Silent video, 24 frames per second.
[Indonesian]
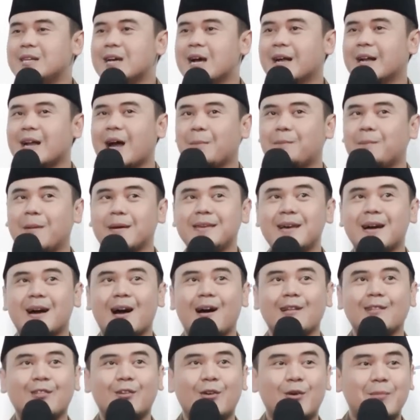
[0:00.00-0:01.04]
dengan apa yang
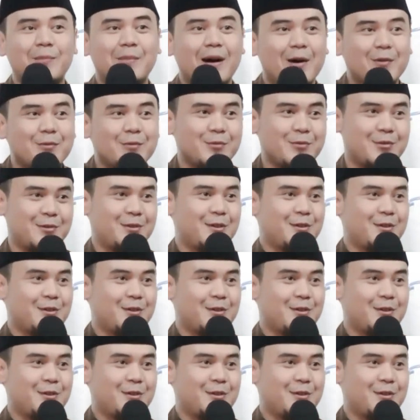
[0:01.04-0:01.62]
Allah mau,